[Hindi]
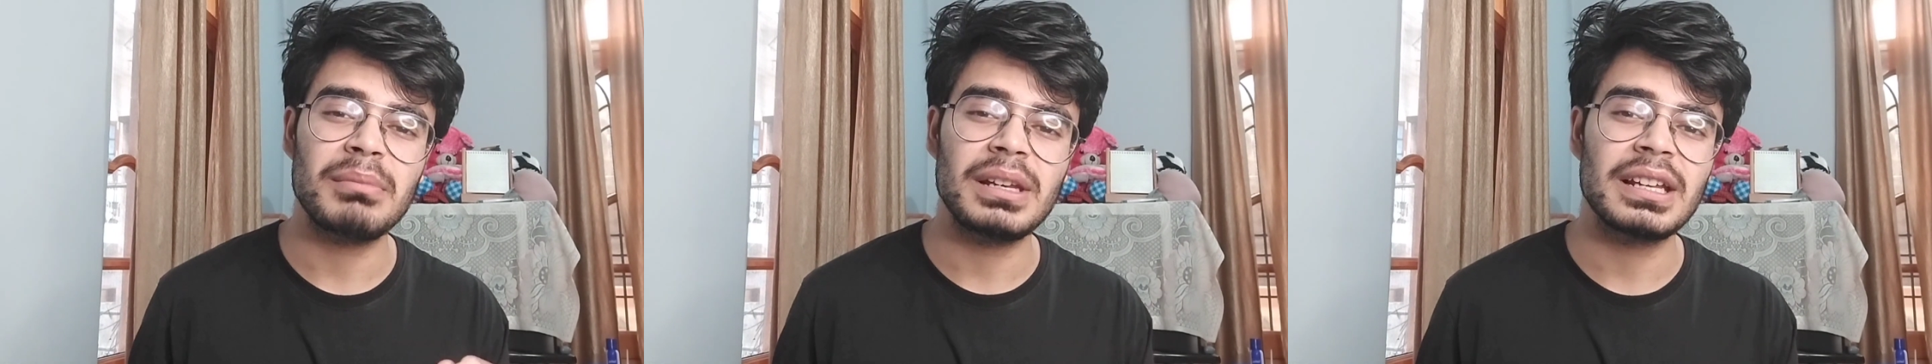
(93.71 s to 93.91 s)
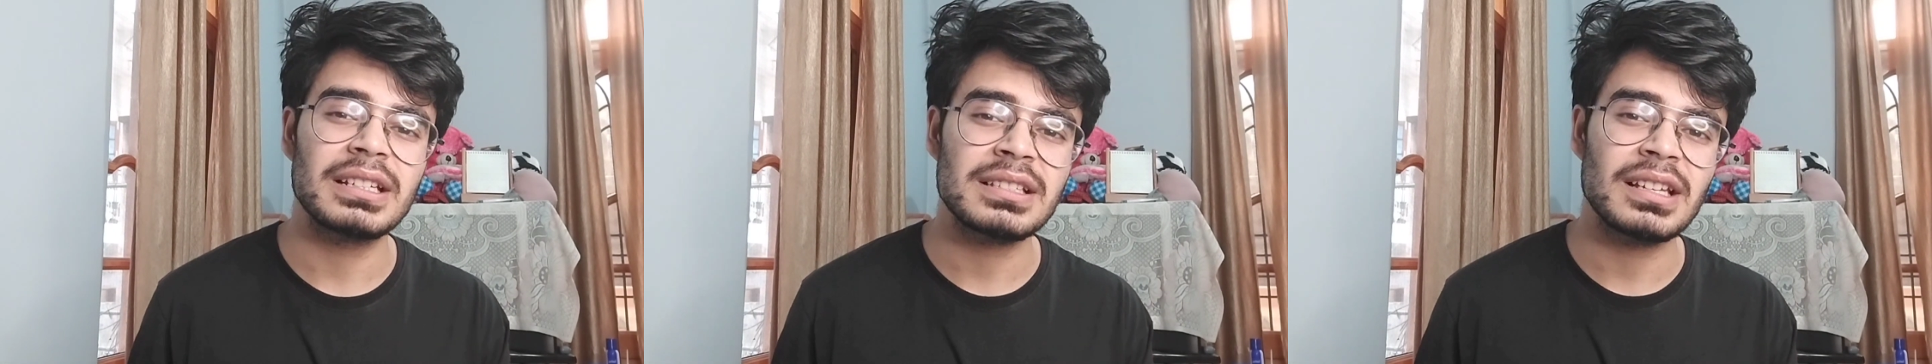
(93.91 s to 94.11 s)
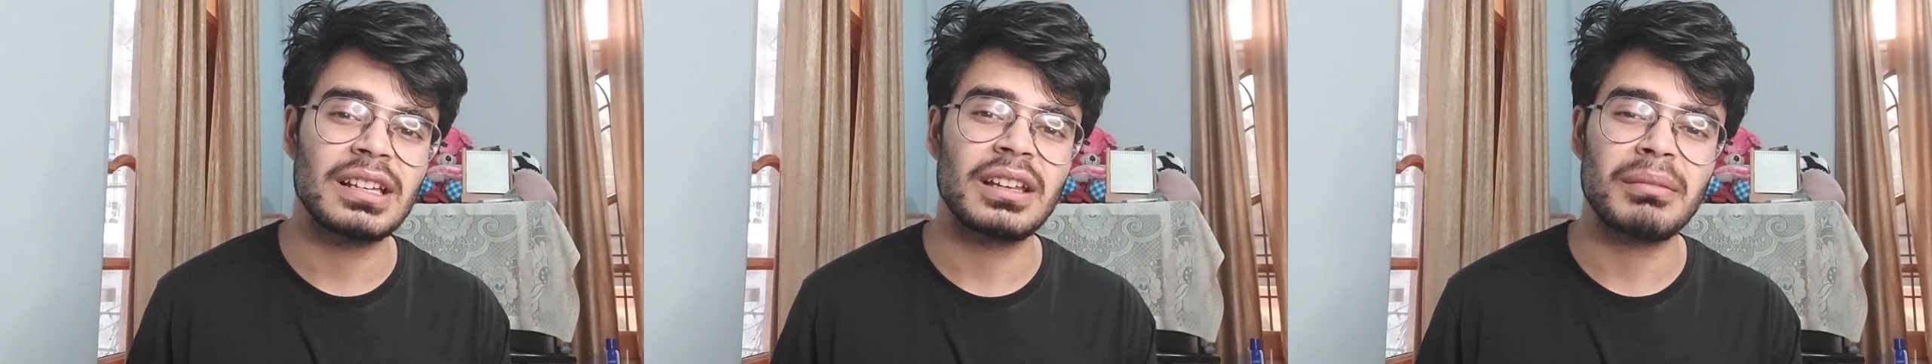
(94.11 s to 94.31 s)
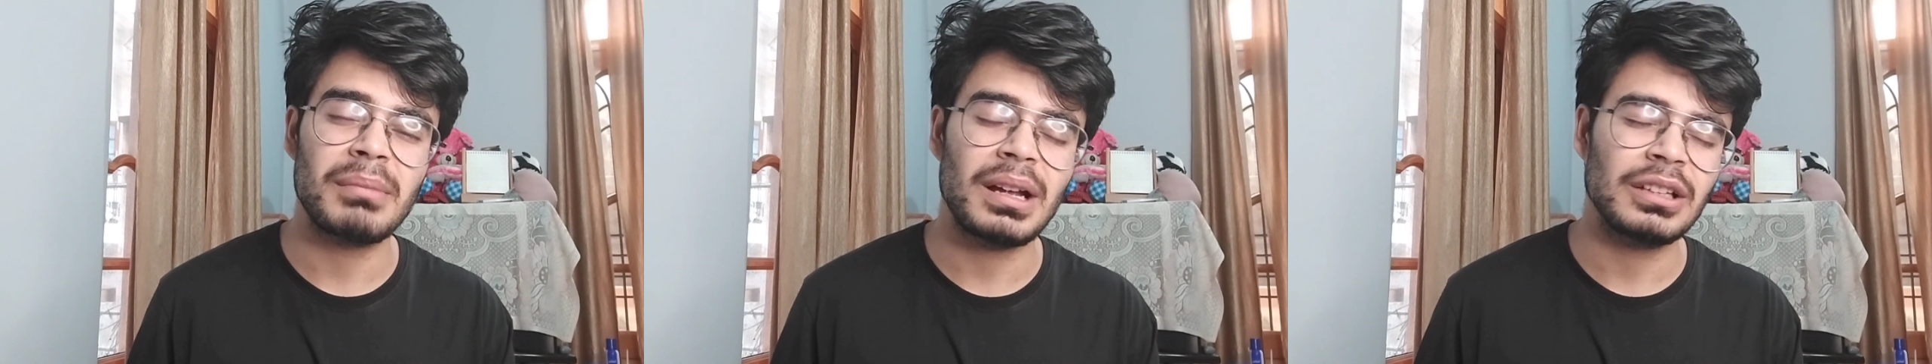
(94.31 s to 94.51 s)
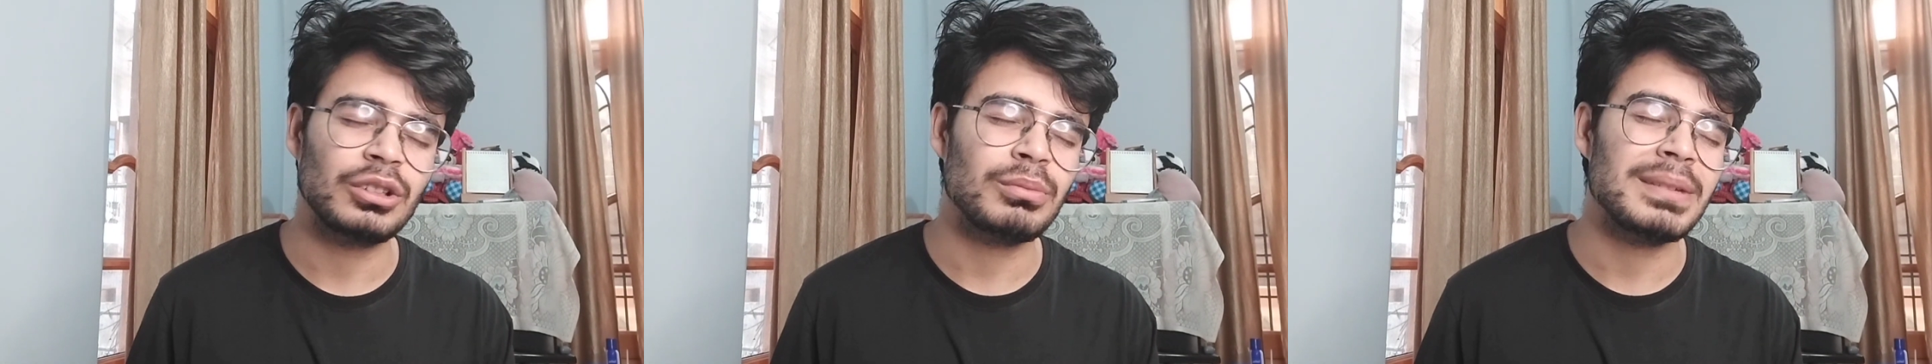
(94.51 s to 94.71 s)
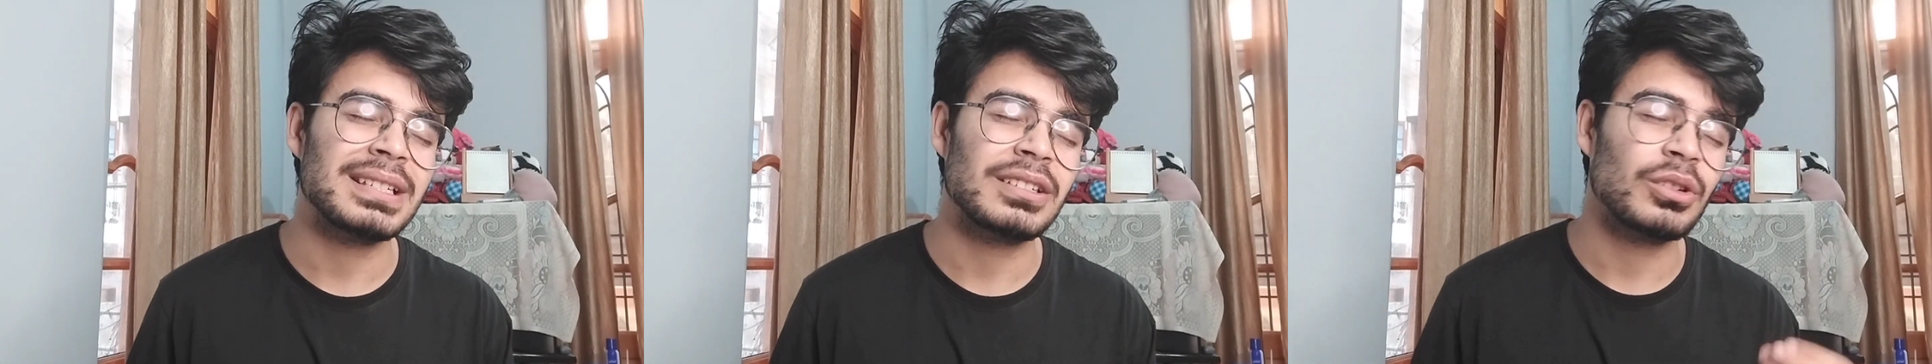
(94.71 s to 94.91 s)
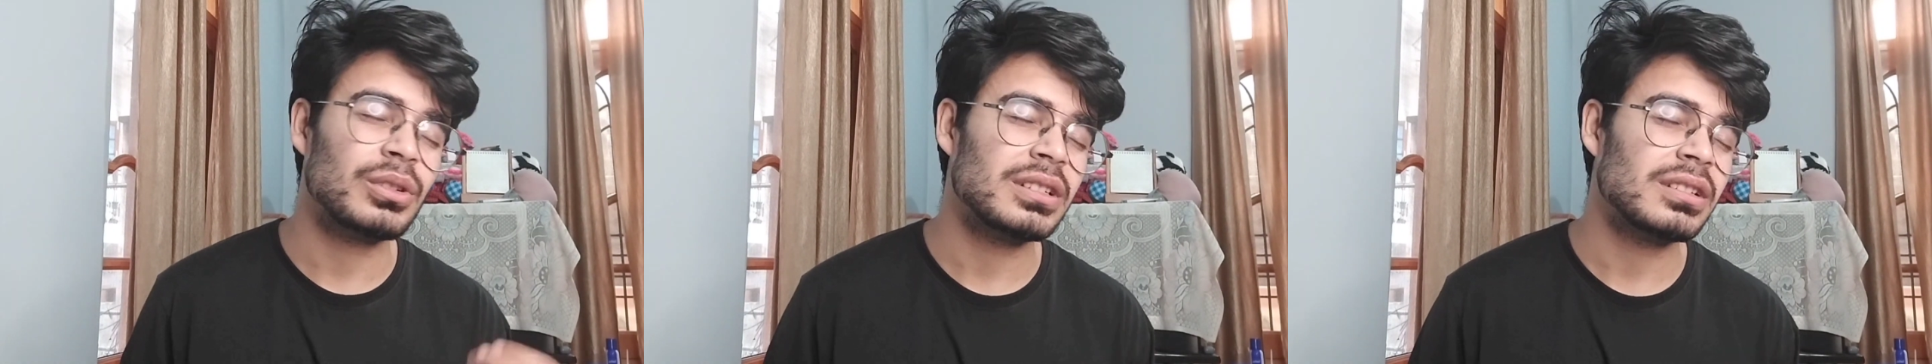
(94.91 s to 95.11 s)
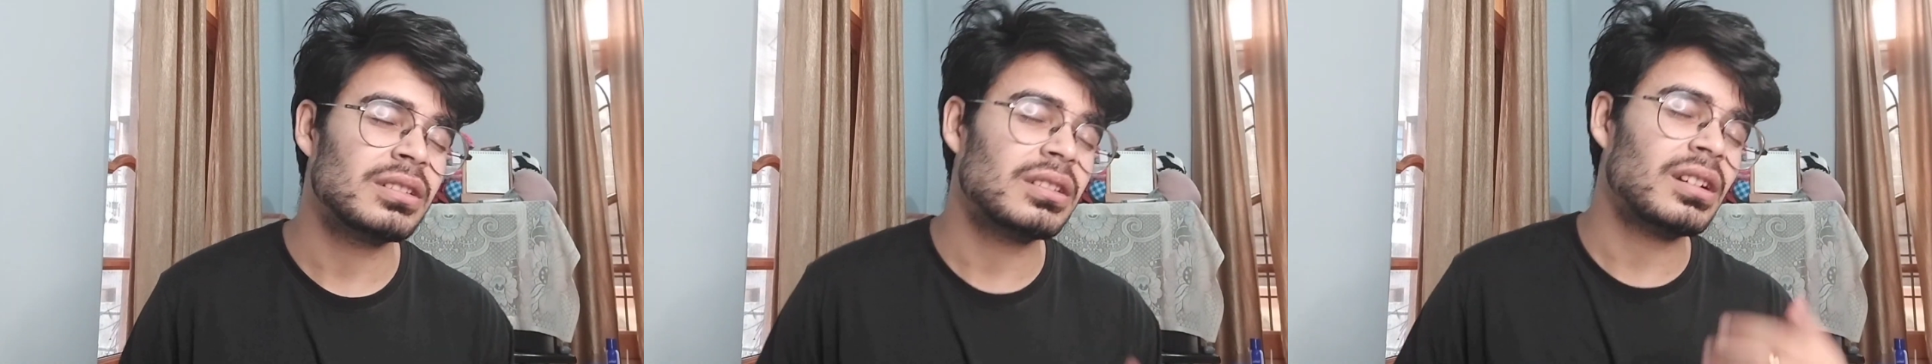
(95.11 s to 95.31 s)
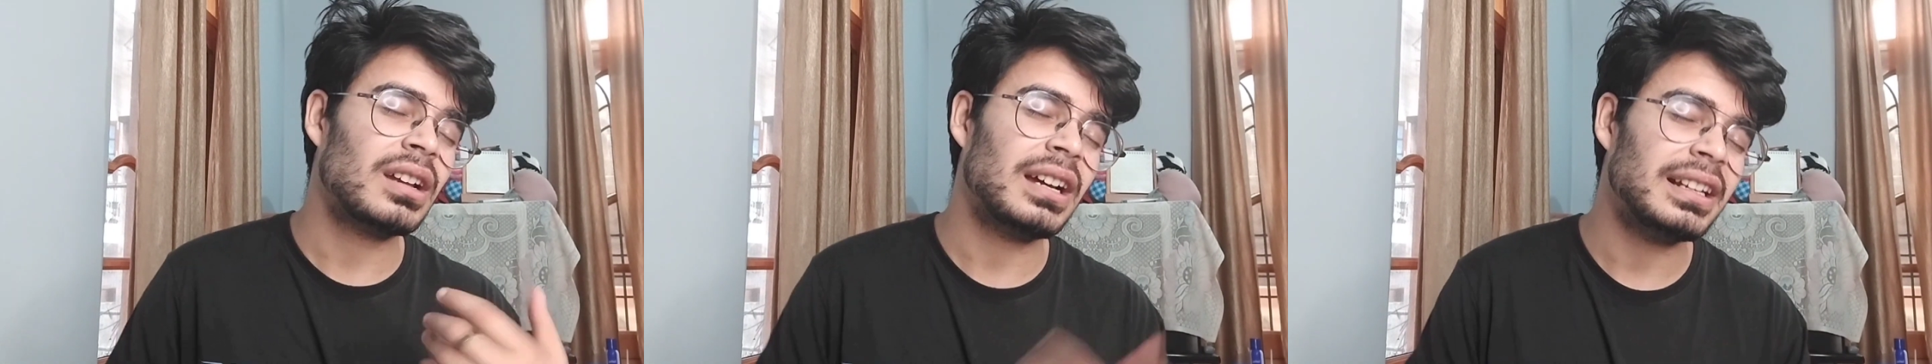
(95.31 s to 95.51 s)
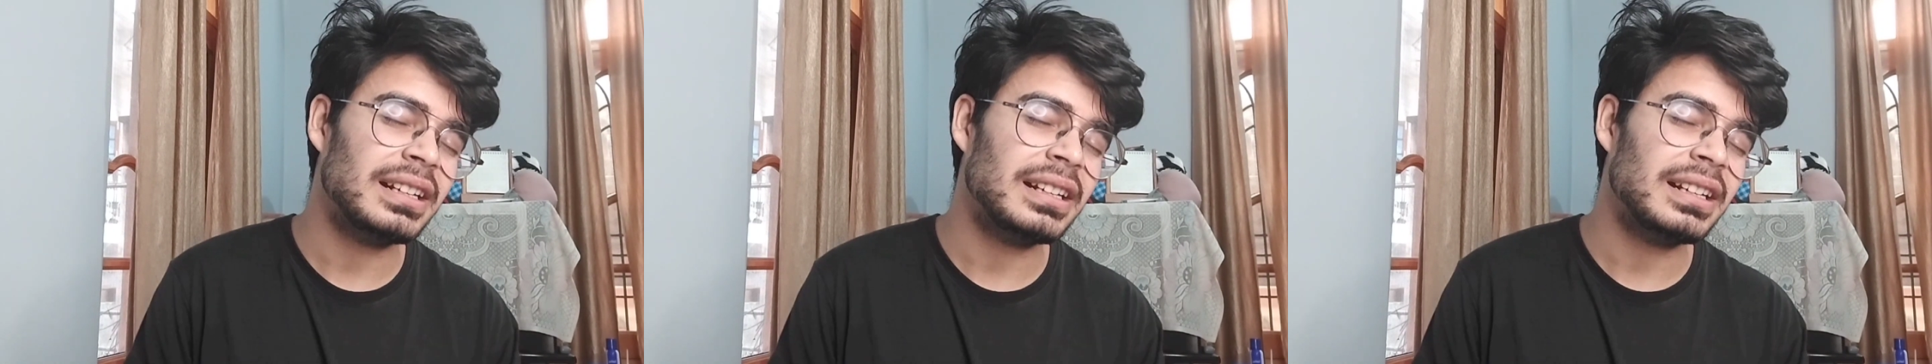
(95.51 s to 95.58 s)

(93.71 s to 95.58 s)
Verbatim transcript: डम्बिले की सेल के बाद तो मेसी को रजिस्टर